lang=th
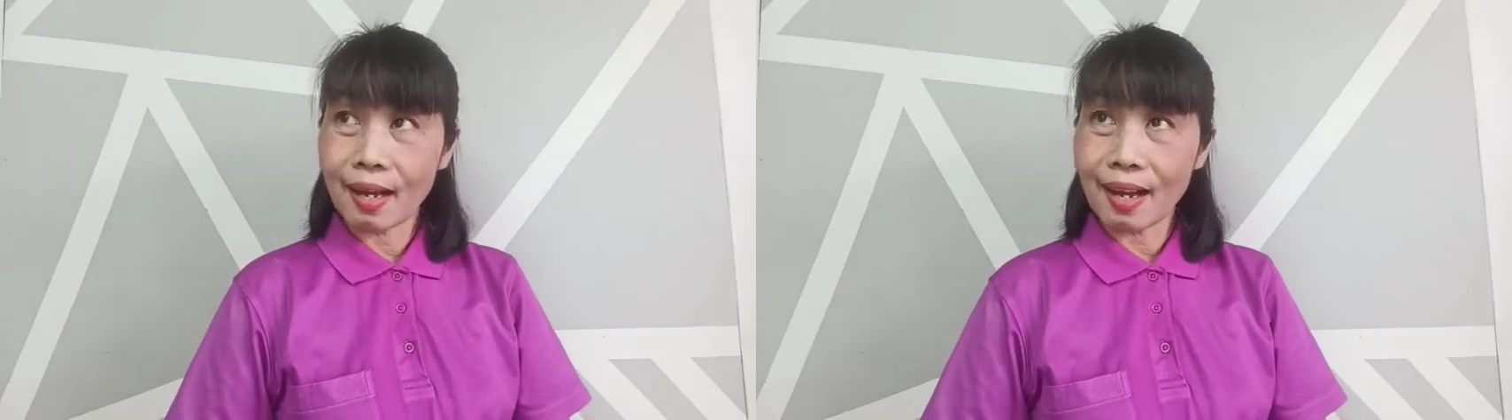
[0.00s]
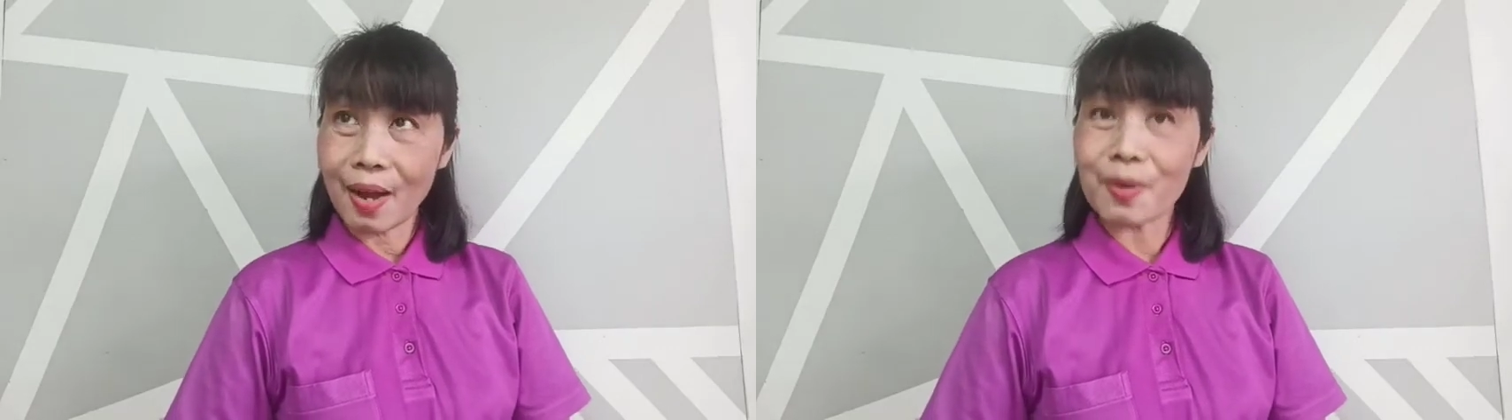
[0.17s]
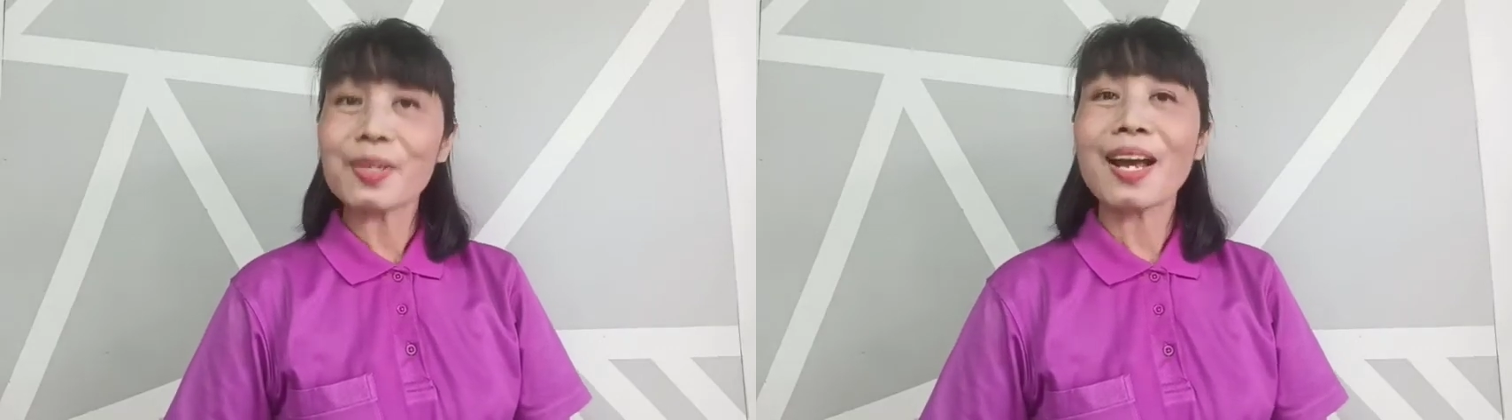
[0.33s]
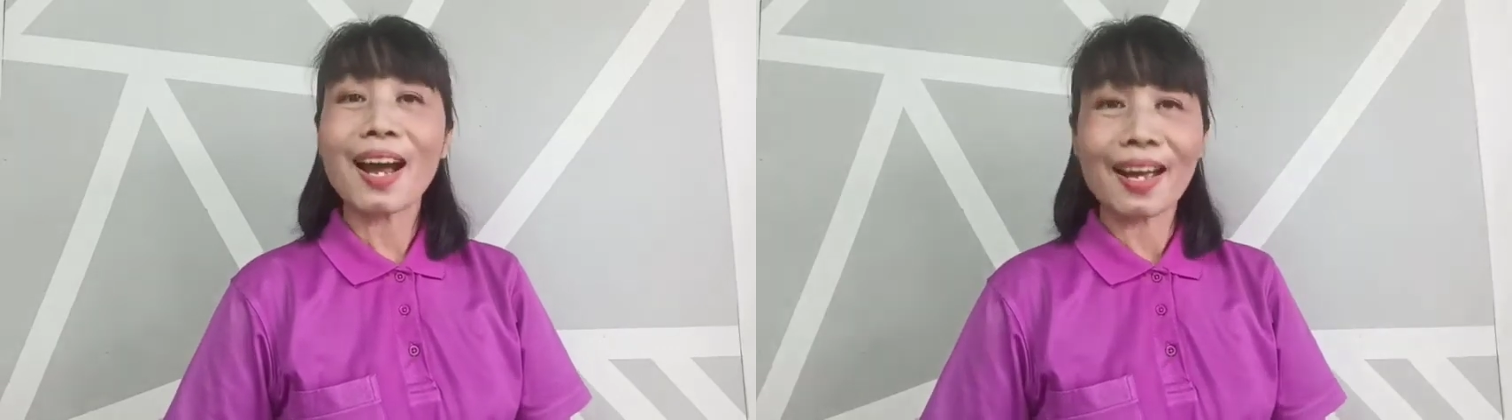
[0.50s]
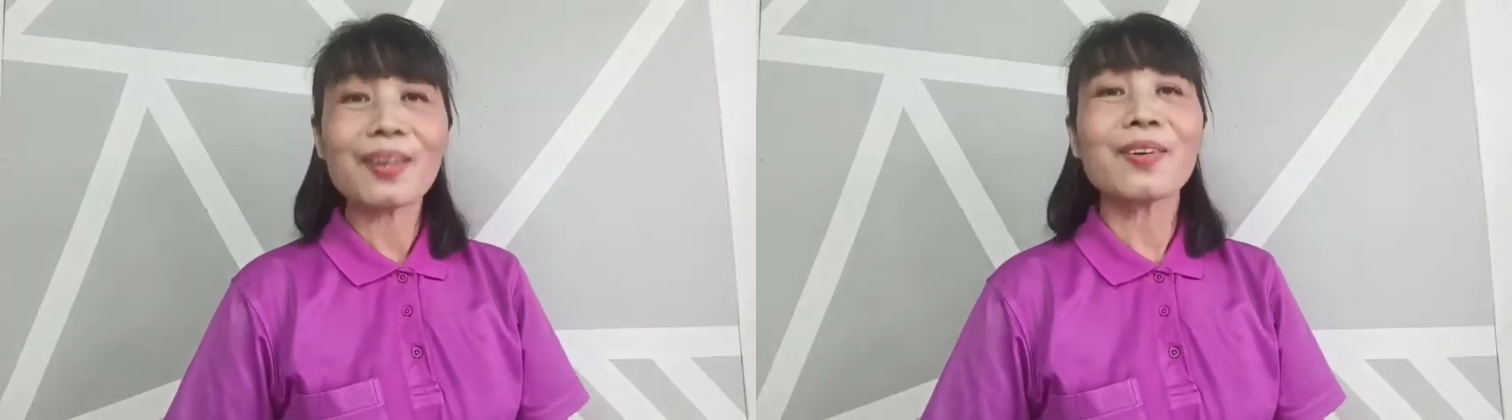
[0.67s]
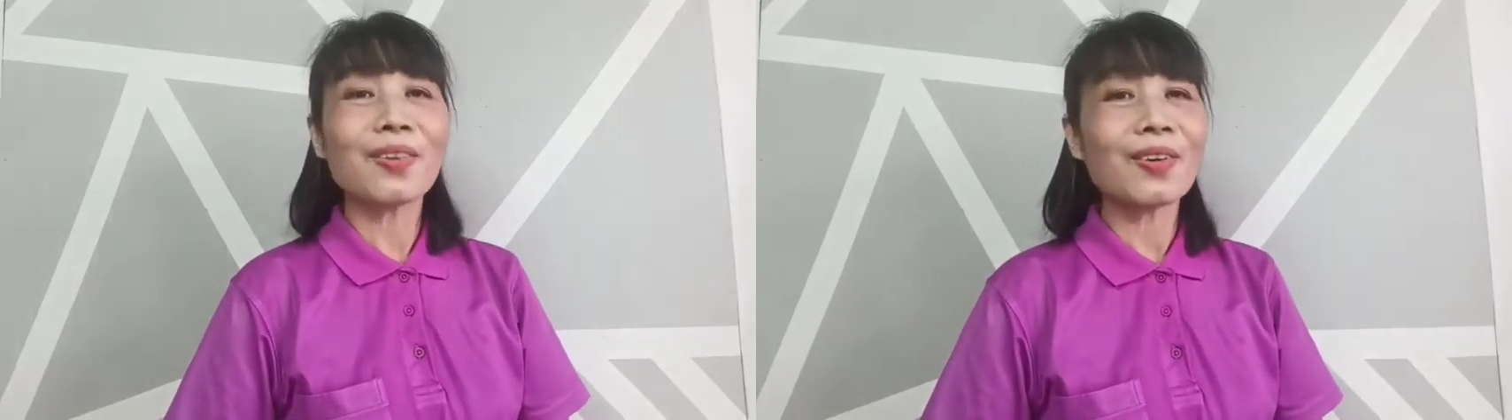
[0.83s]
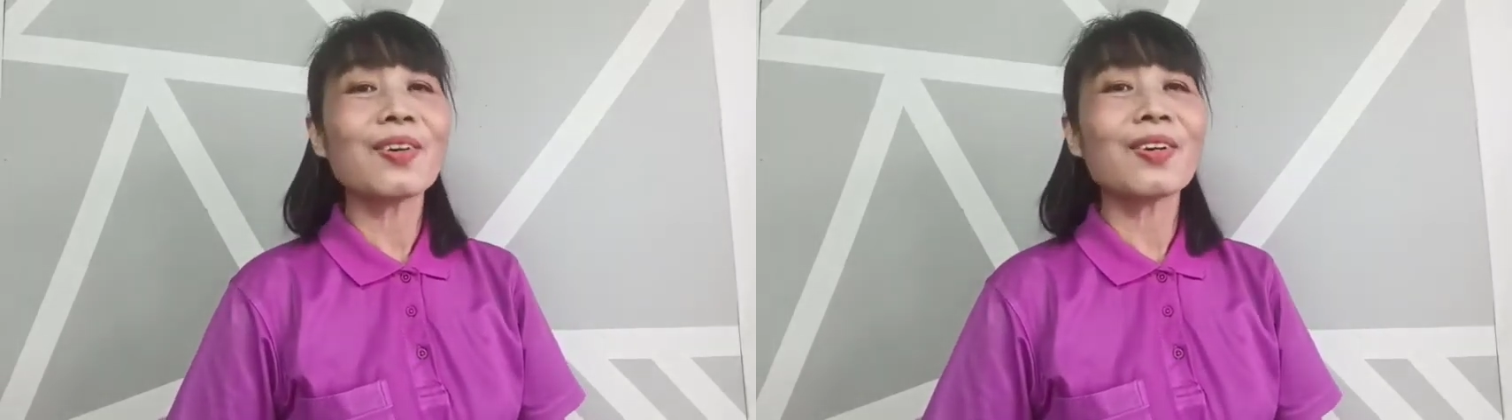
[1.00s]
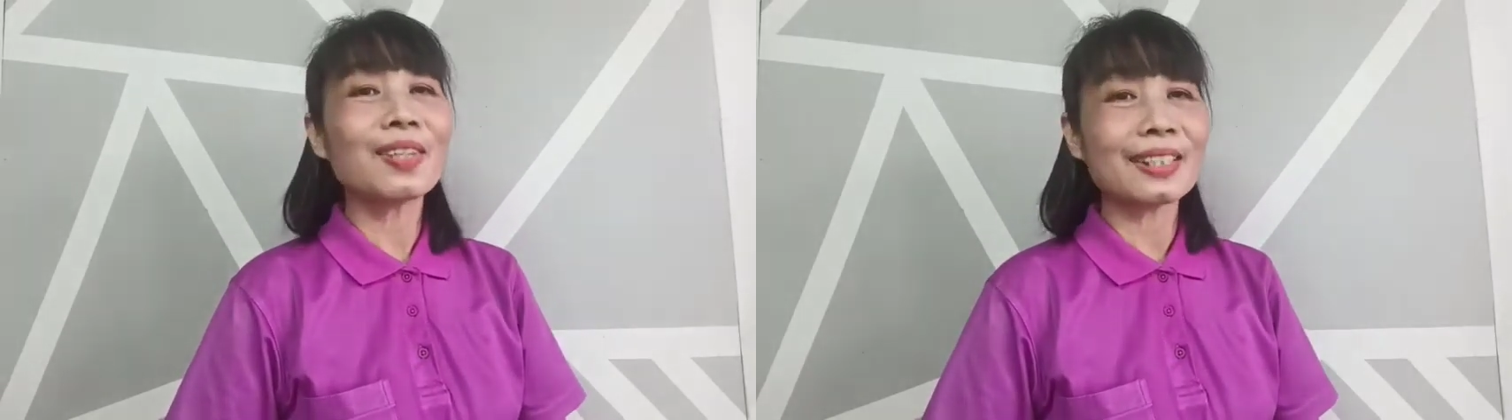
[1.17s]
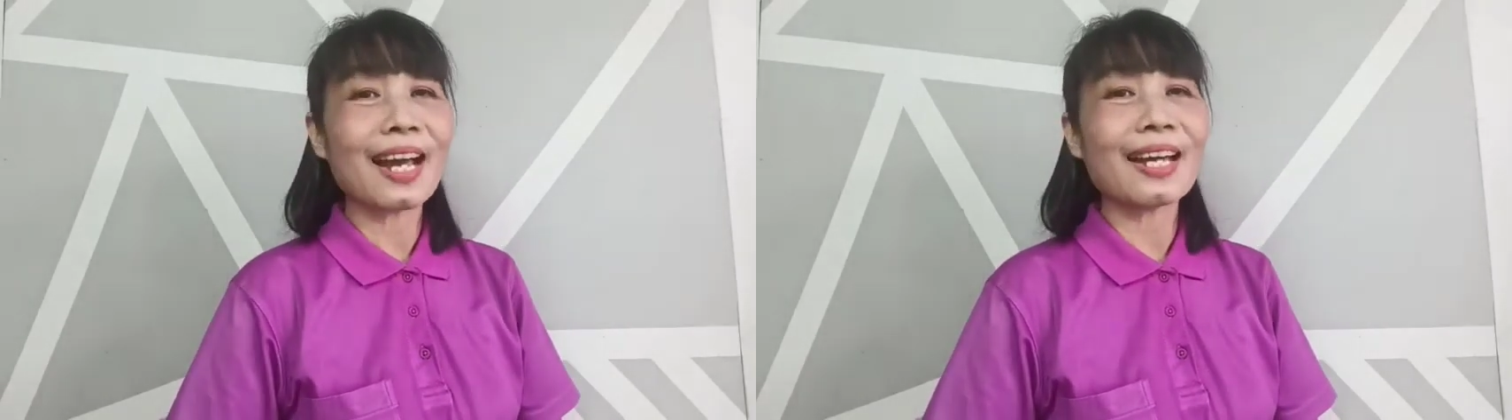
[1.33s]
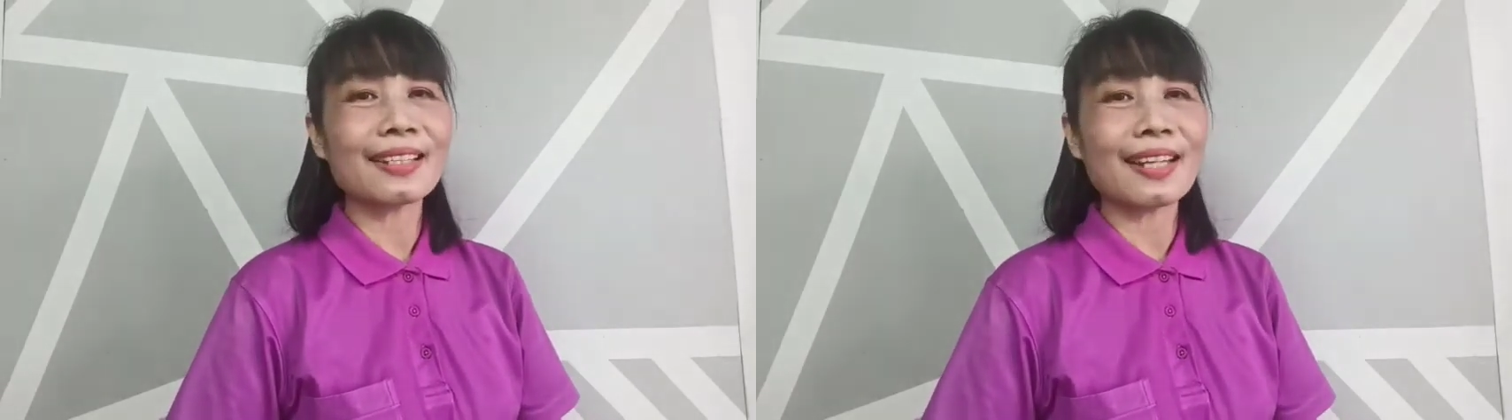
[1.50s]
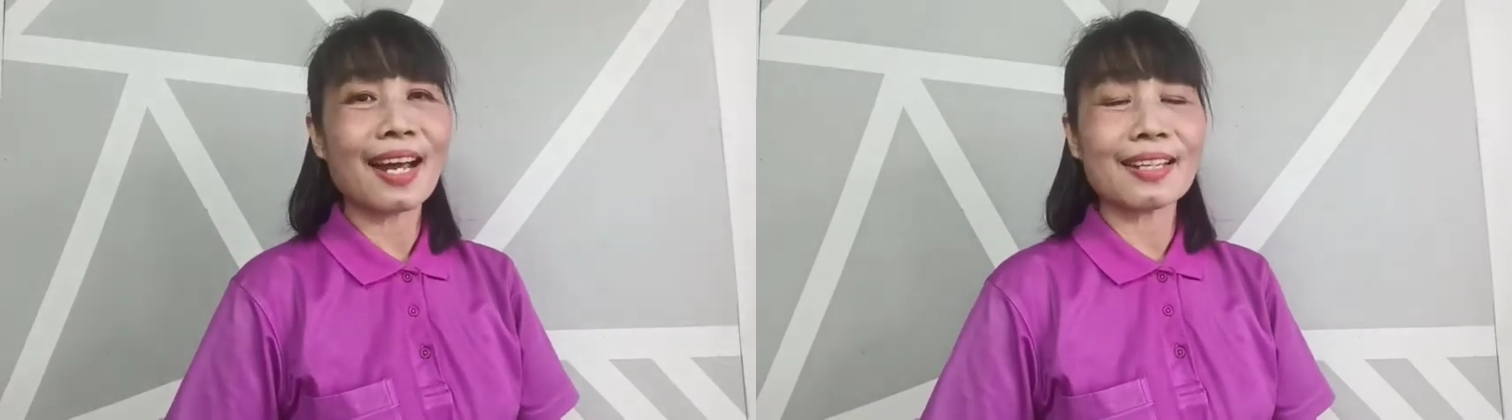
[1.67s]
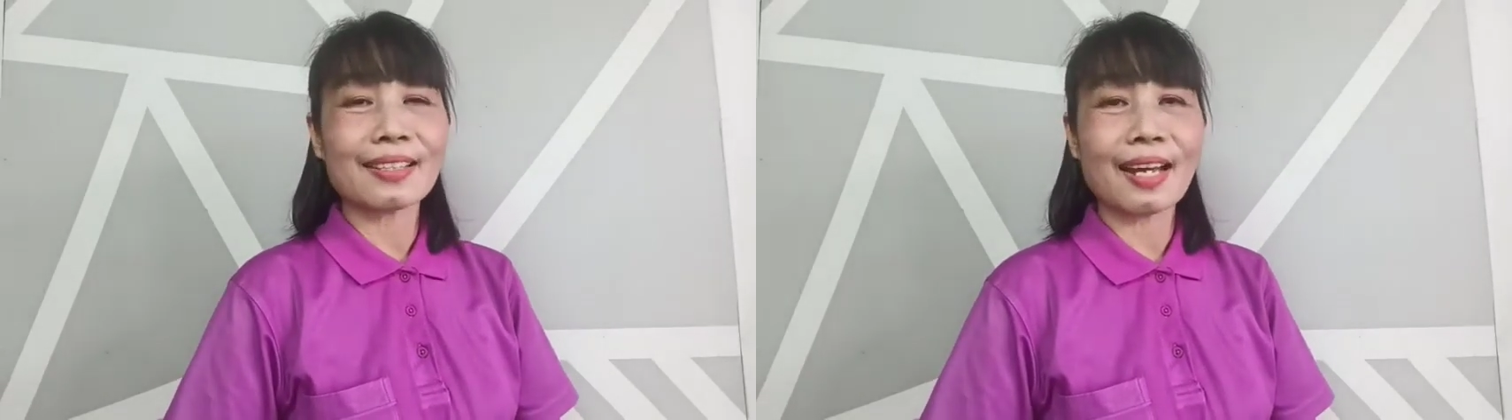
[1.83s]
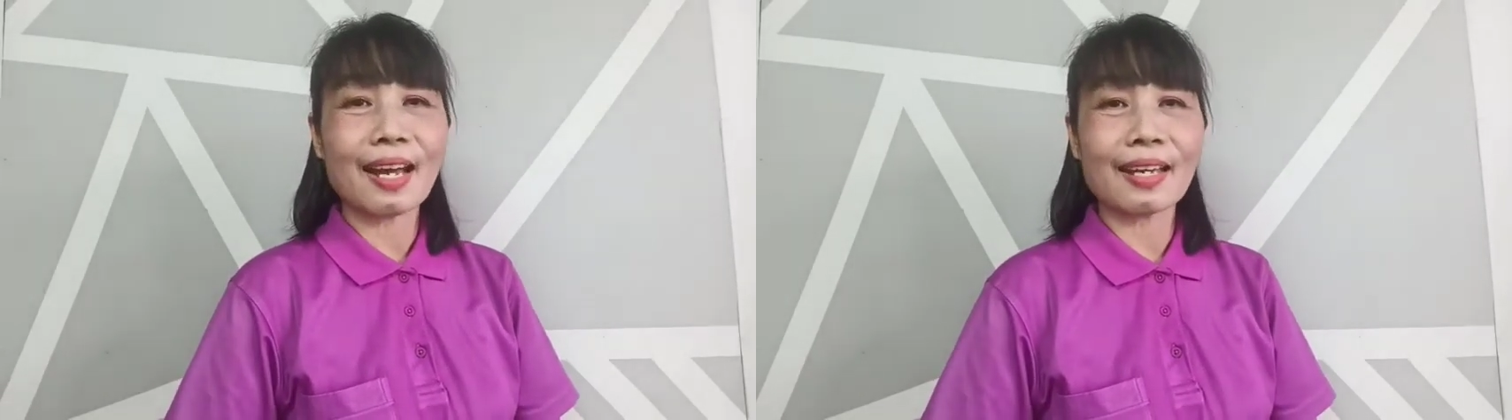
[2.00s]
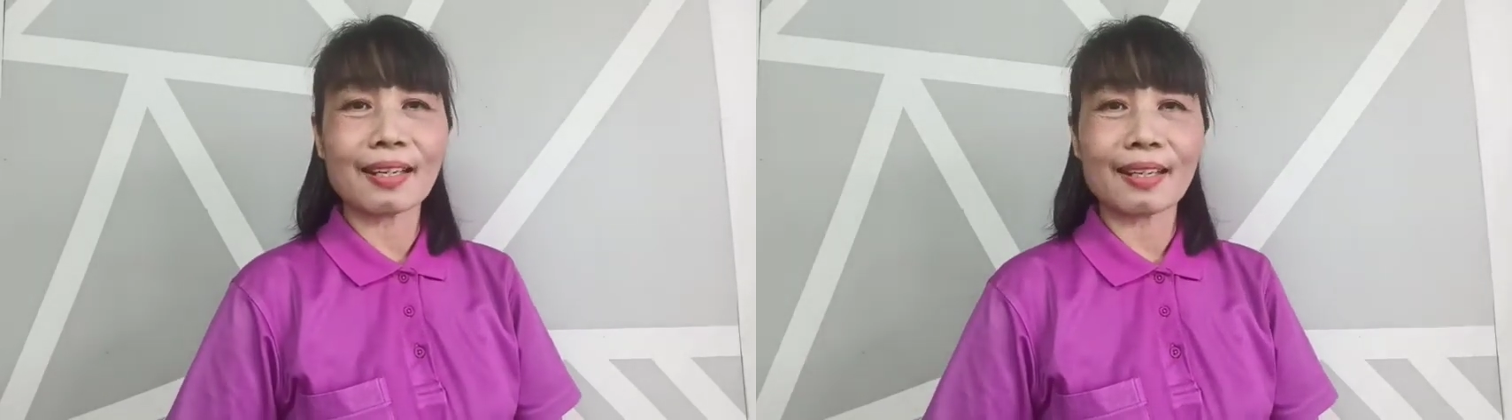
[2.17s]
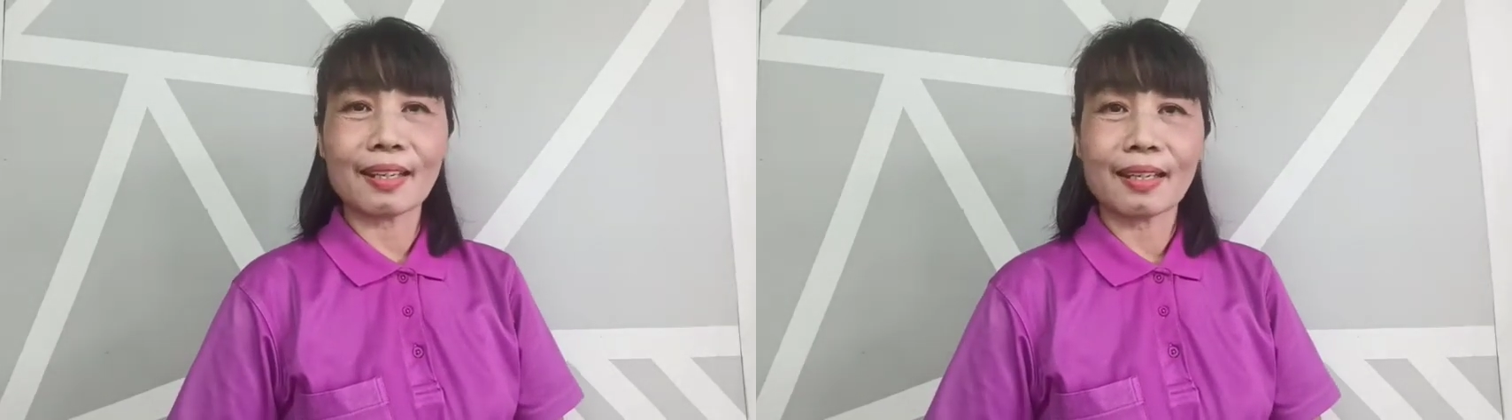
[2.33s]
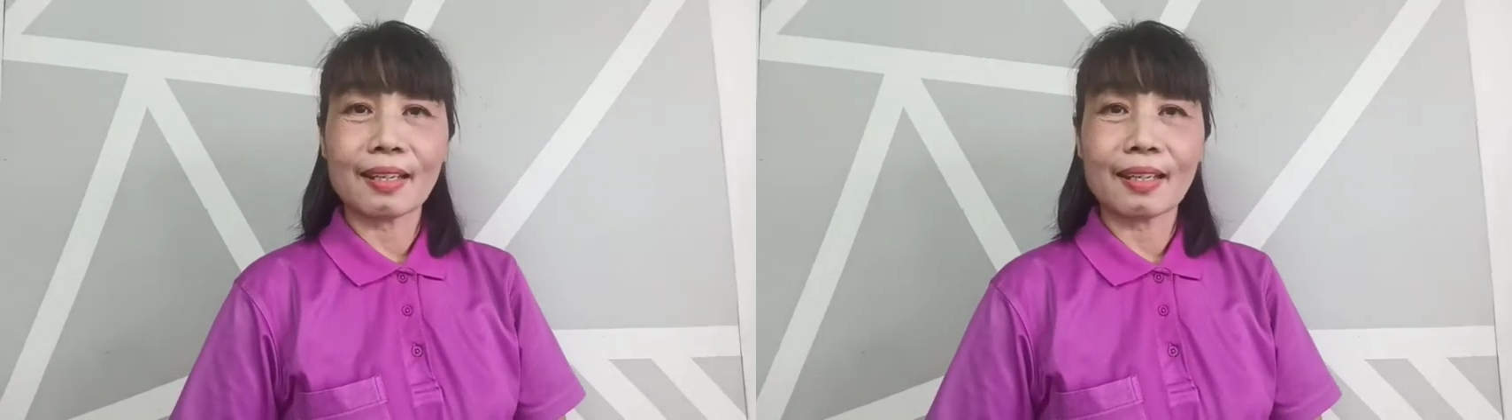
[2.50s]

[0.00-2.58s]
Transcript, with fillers: เขาใหญ่โอ้ใช่ใช่ใช่ใช